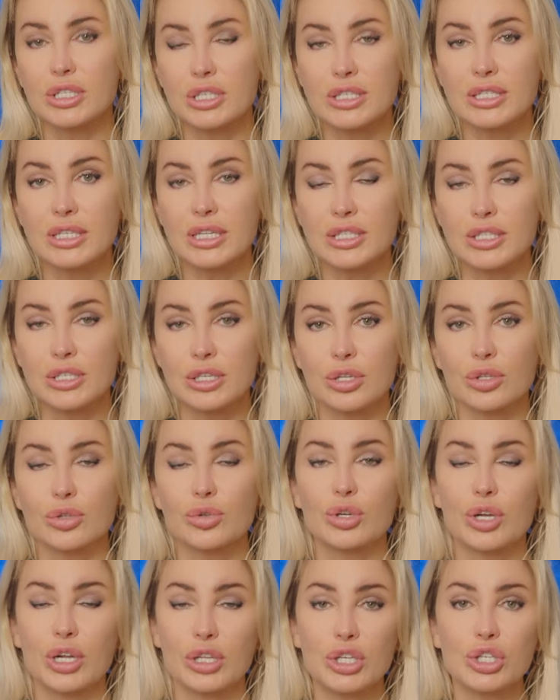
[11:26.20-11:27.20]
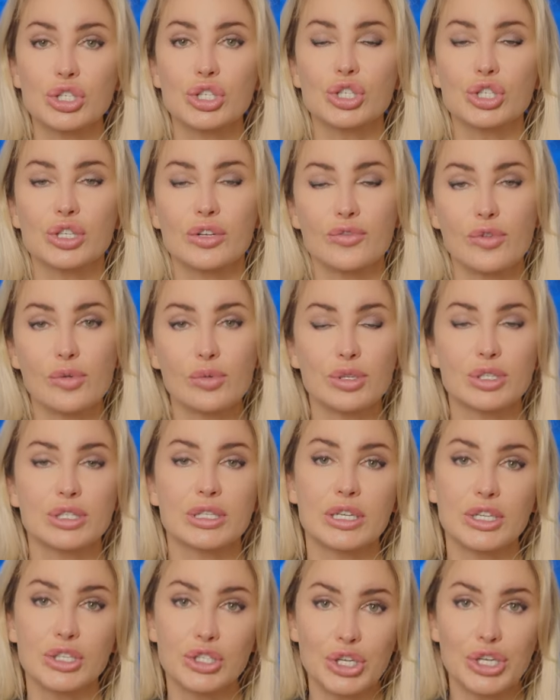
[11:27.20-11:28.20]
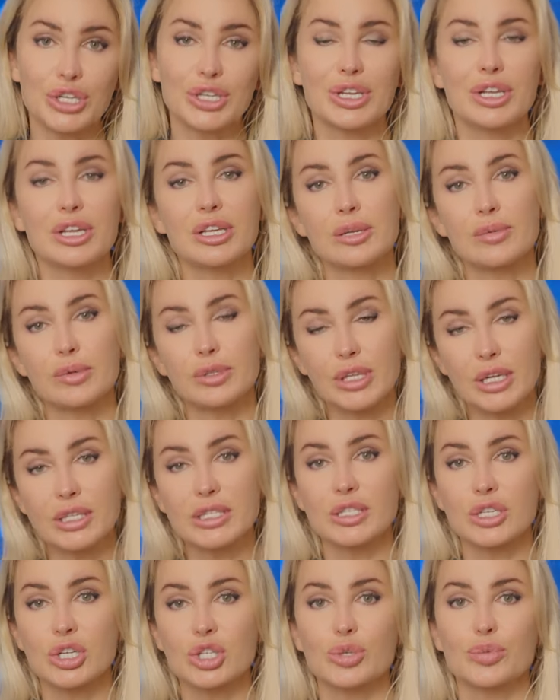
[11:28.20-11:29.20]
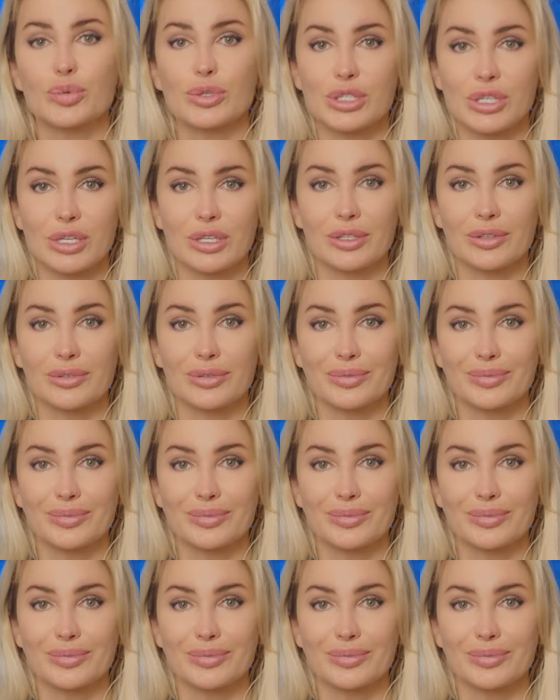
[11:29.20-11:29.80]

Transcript: эстетики, но и, конечно же, в области лечения и реабилитации наших пациентов.